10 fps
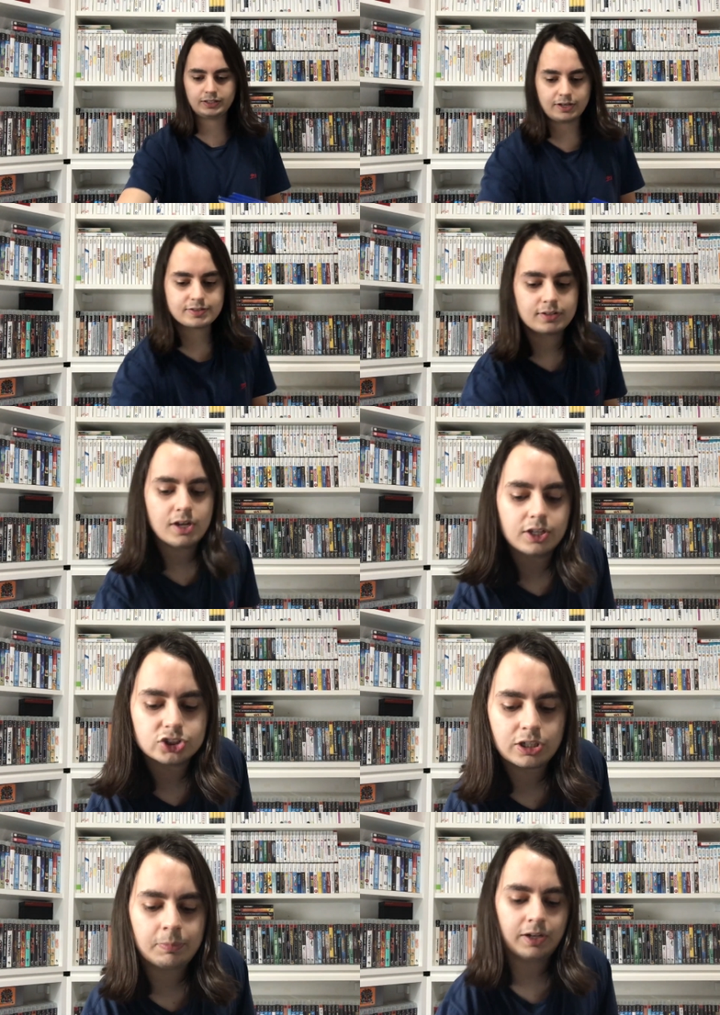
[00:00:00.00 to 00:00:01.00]
interesse,
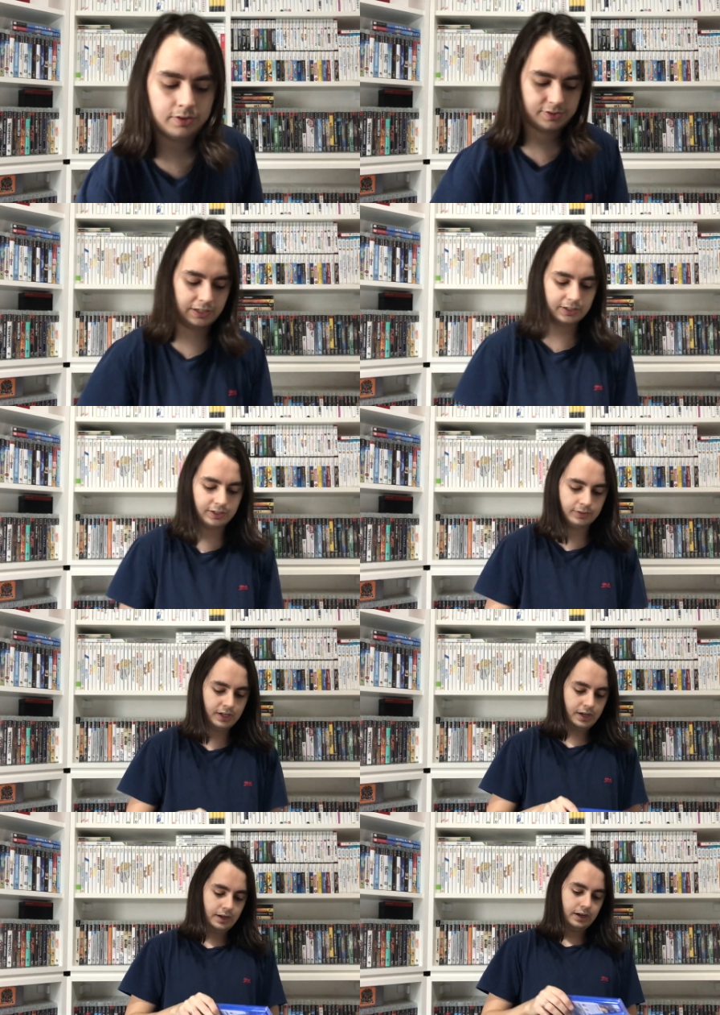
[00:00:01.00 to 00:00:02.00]
chama lá no Instagram,
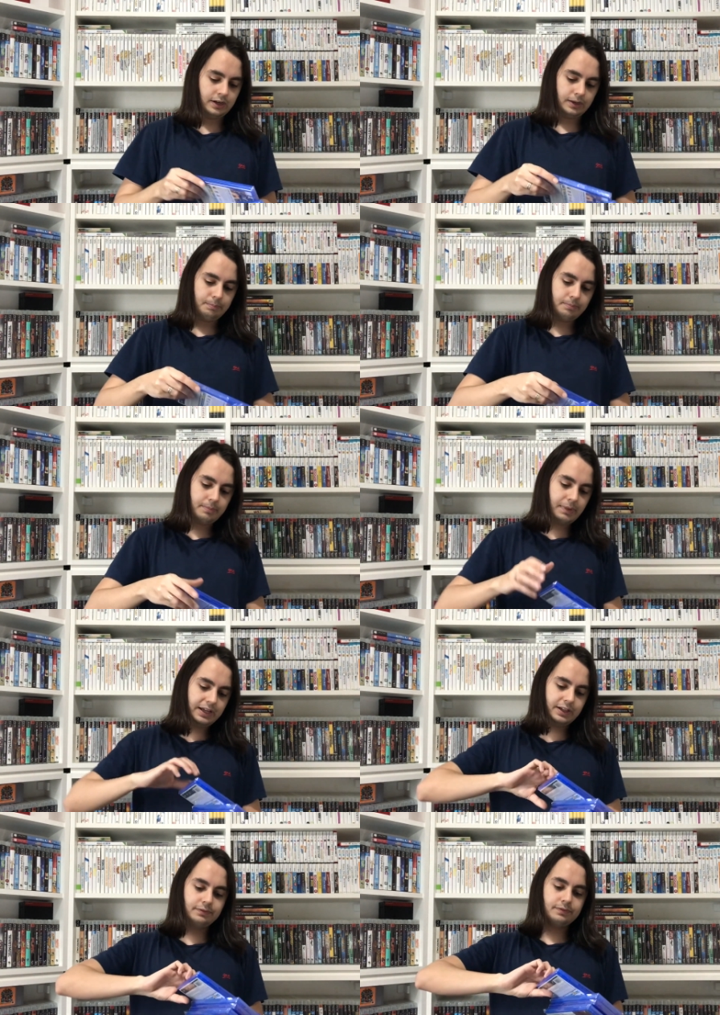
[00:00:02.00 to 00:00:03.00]
ah,
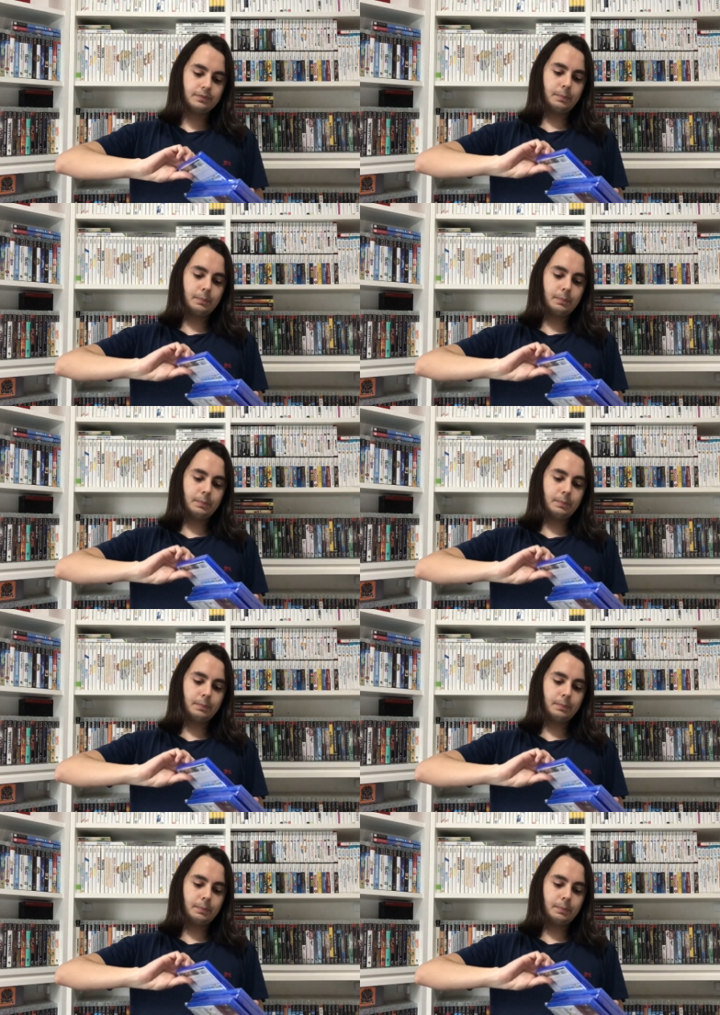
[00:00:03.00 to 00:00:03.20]
Maiden,